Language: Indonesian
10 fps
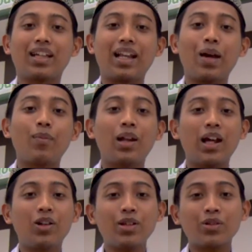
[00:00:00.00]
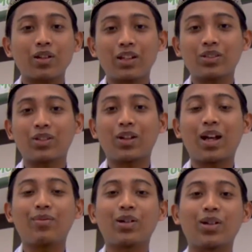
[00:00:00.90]
taala melalui Quran
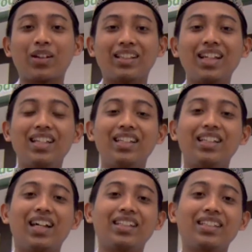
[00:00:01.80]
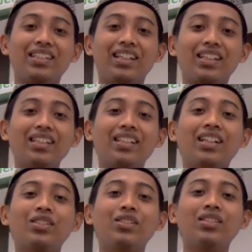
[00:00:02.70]
surah Al-Baqarah tadi di ayat yang
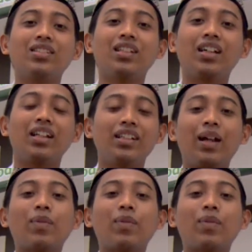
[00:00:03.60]
ke-183